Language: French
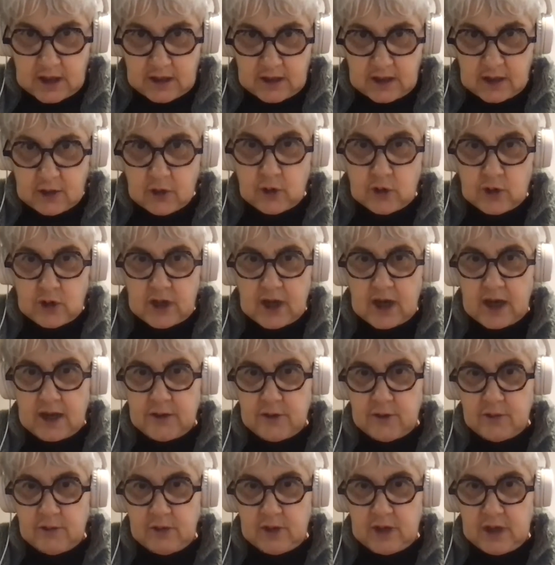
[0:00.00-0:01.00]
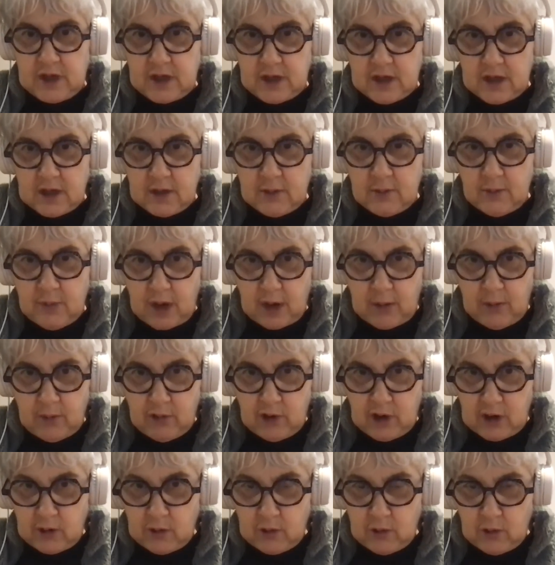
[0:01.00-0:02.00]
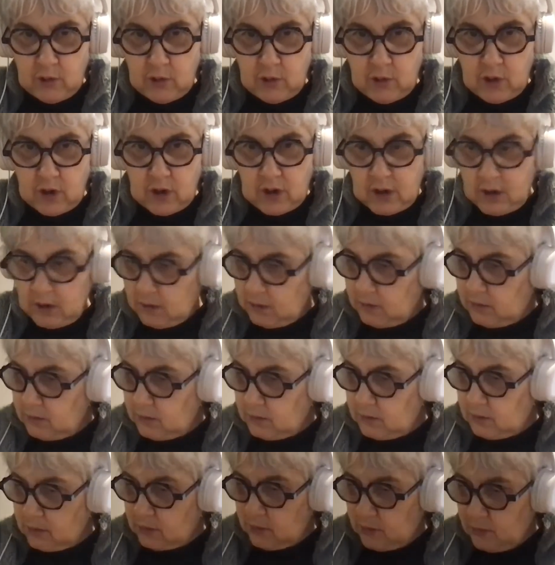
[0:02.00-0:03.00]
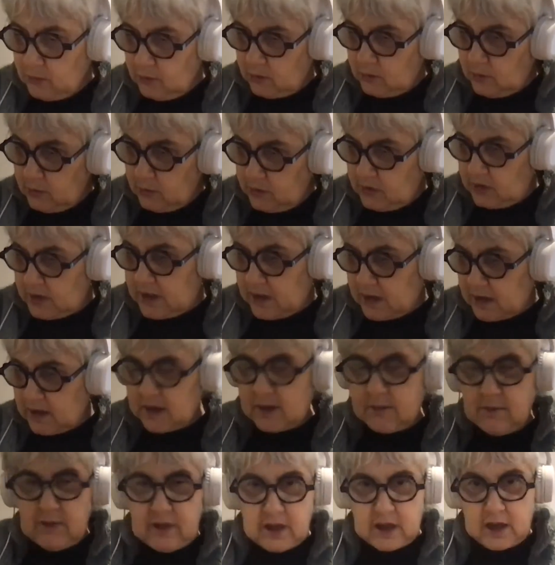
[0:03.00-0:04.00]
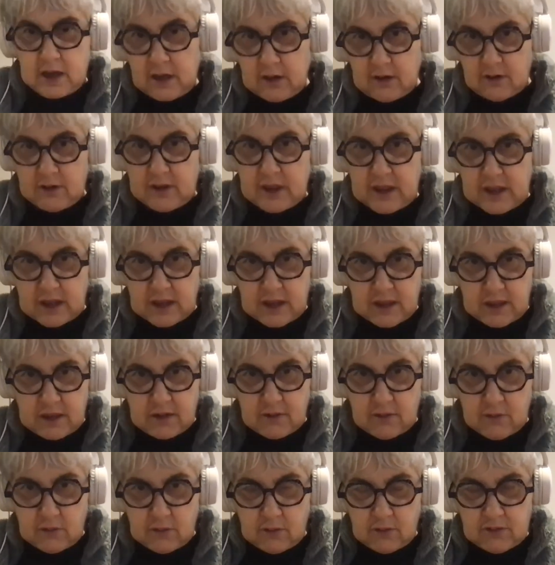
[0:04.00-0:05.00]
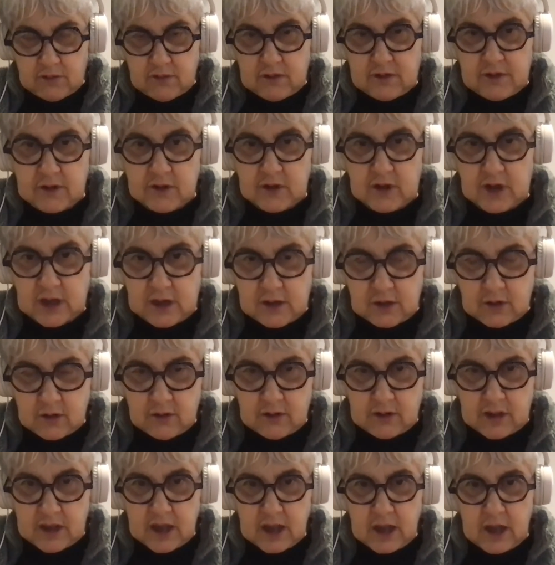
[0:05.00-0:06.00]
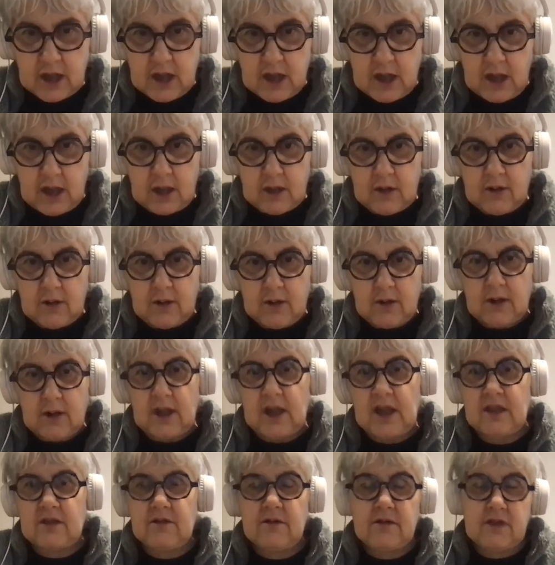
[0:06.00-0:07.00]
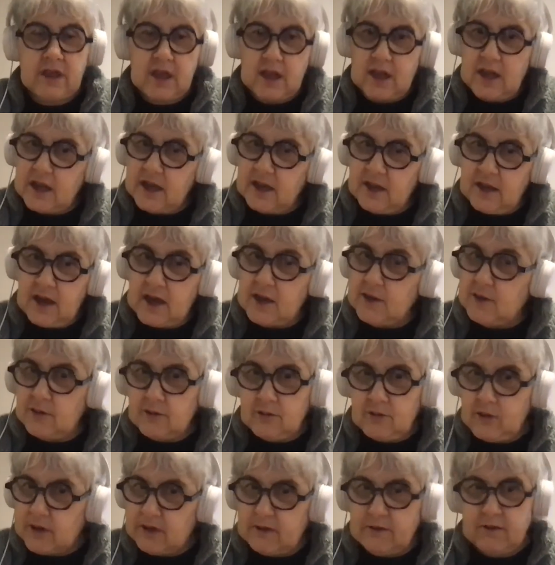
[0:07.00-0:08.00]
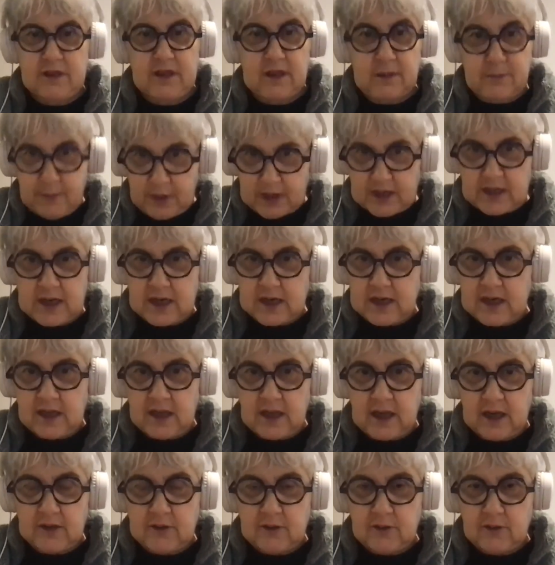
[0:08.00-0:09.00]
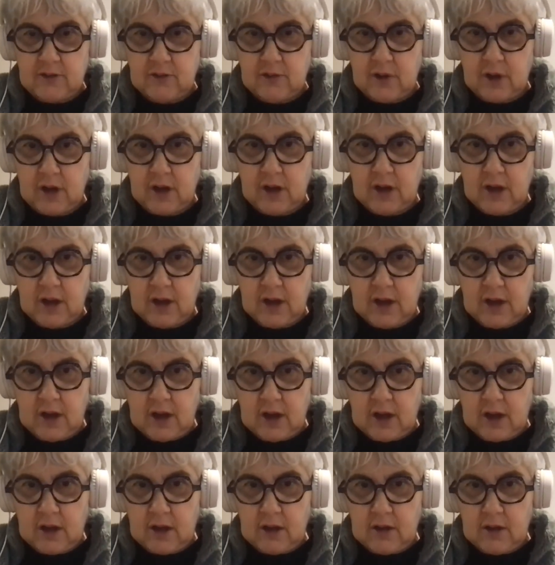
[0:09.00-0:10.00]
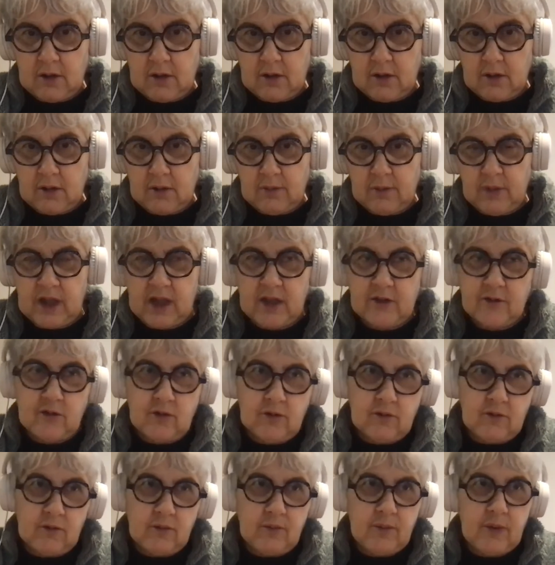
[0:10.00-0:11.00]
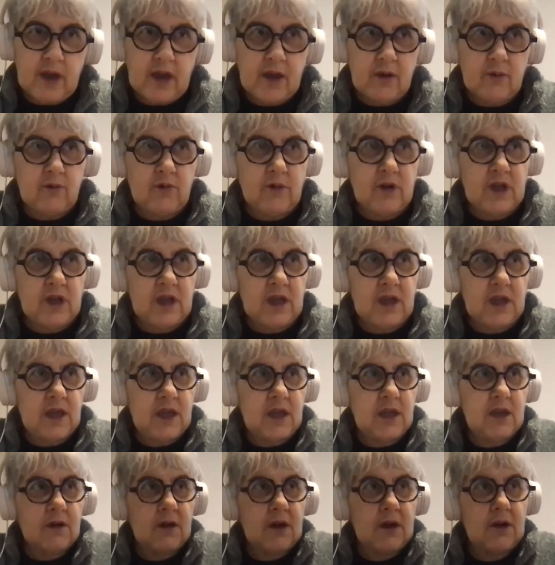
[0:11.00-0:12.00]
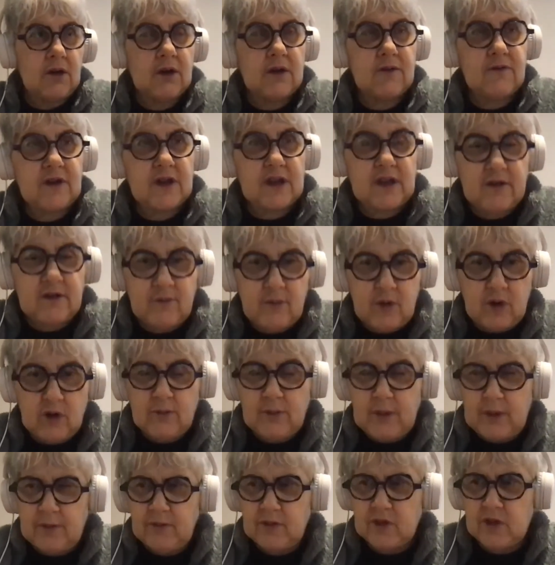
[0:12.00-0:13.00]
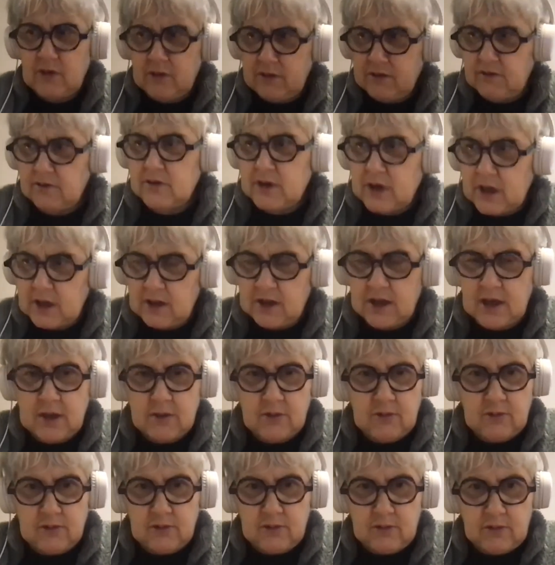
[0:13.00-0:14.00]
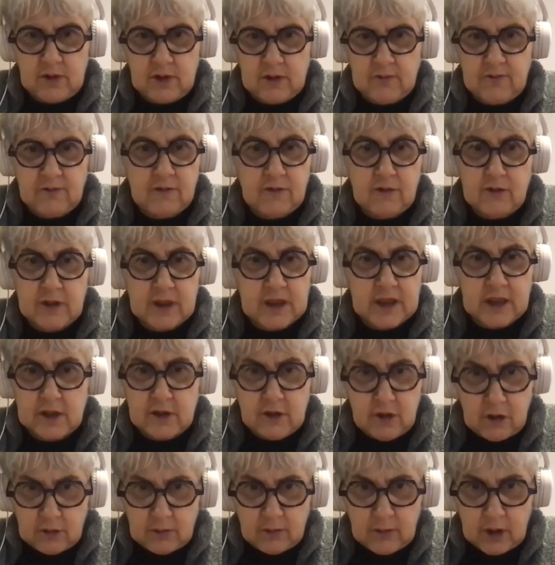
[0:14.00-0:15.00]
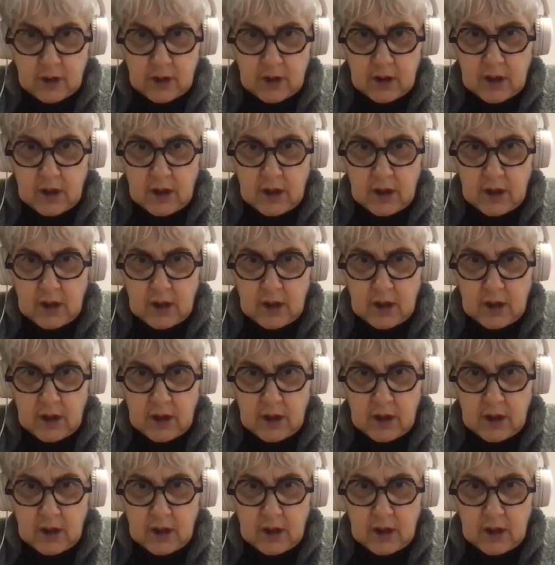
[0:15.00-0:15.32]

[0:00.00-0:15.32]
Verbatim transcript: a été retraduit par Boileau euh, au XVIIe siècle, en 1674. Euh, est-ce que c'est de la littérature ou est-ce que c'est pas de la littérature euh, ben non, ben oui. Alors effectivement, en même temps, ce traité a eu une influence énorme